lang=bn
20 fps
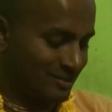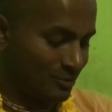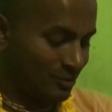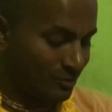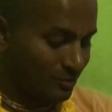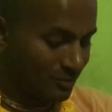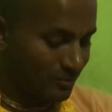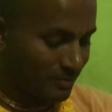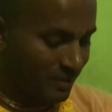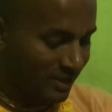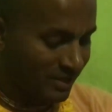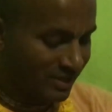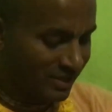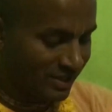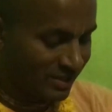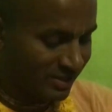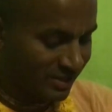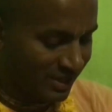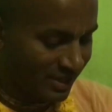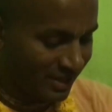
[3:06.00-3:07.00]
যত বেশি
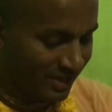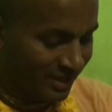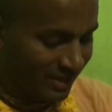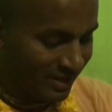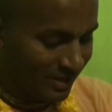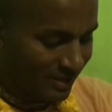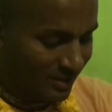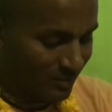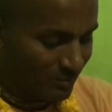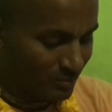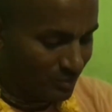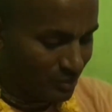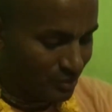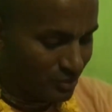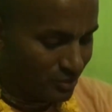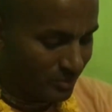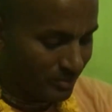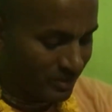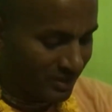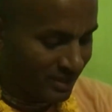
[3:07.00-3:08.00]
সে
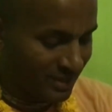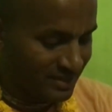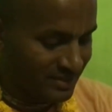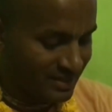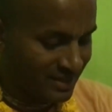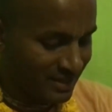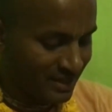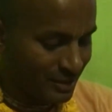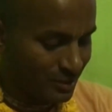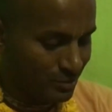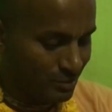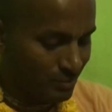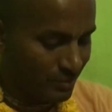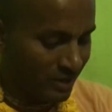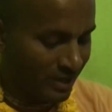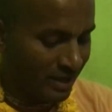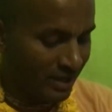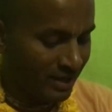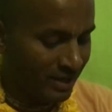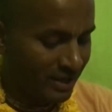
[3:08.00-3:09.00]
বৈষ্ণবের কাছ থেকে
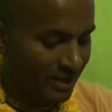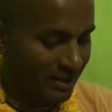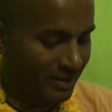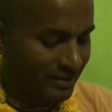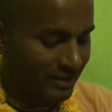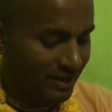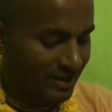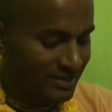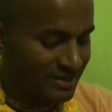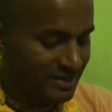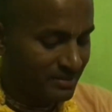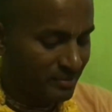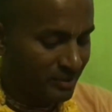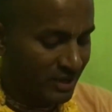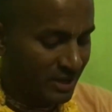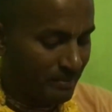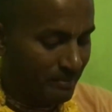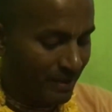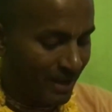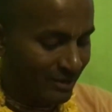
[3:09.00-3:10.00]
শুনে তার
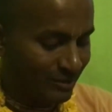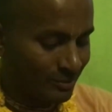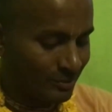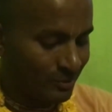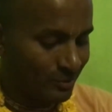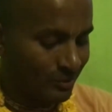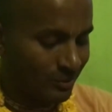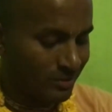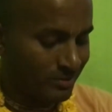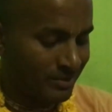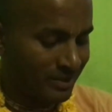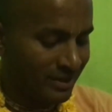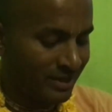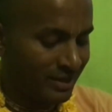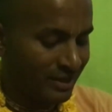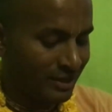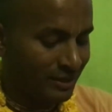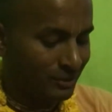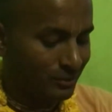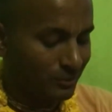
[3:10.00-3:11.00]
জীবনে পালন করবে
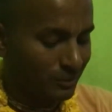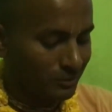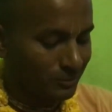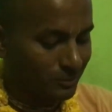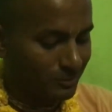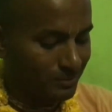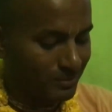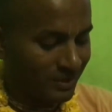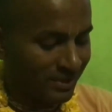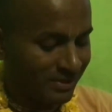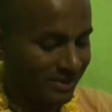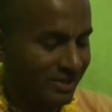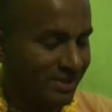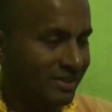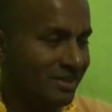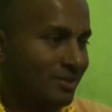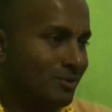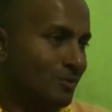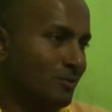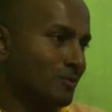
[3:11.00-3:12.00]
তত বেশি
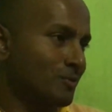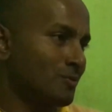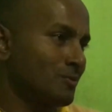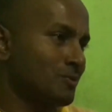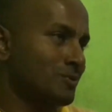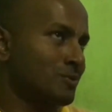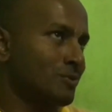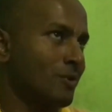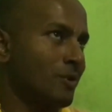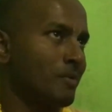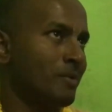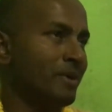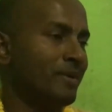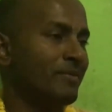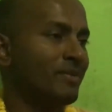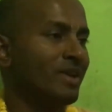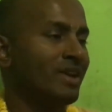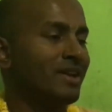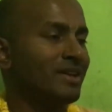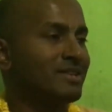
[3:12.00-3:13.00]
সে সন্তুষ্ট হবে
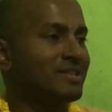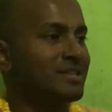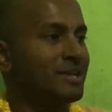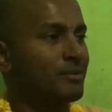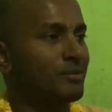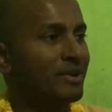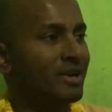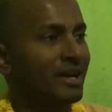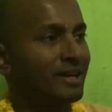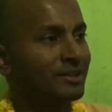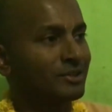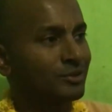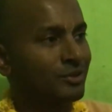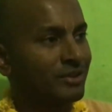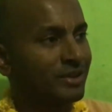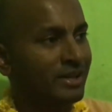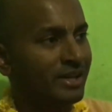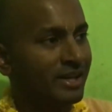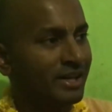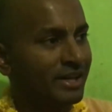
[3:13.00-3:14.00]
যেমন একজন
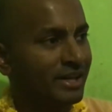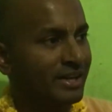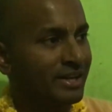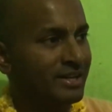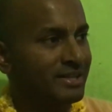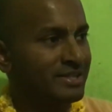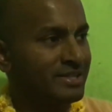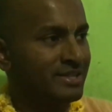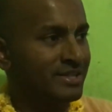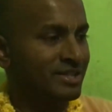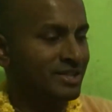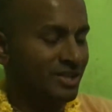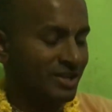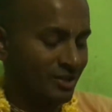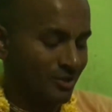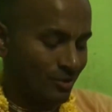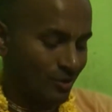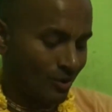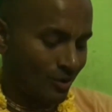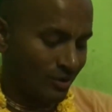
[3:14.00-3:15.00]
ইংরেজির
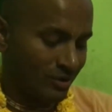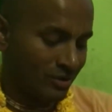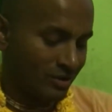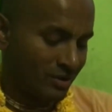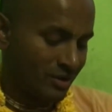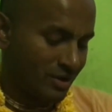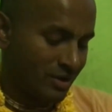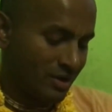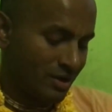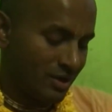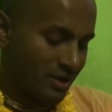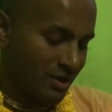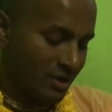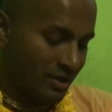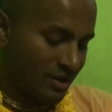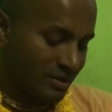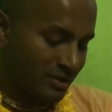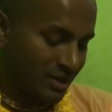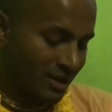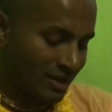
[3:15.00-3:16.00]
শিক্ষক
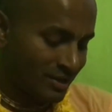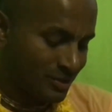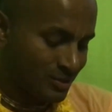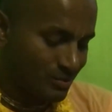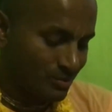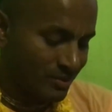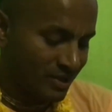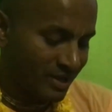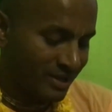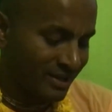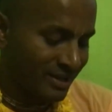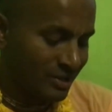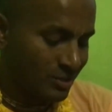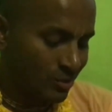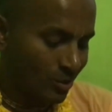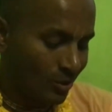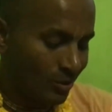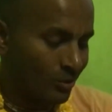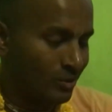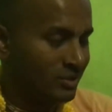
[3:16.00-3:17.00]
তার স্টুডেন্টকে
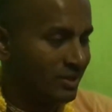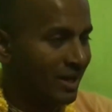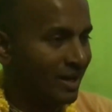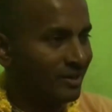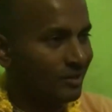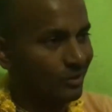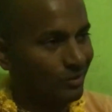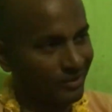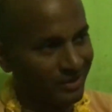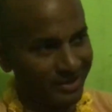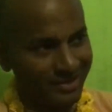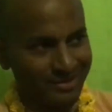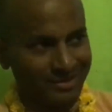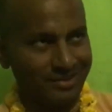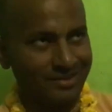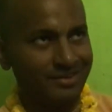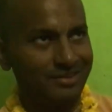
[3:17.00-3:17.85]
সঙ্গ দান করেন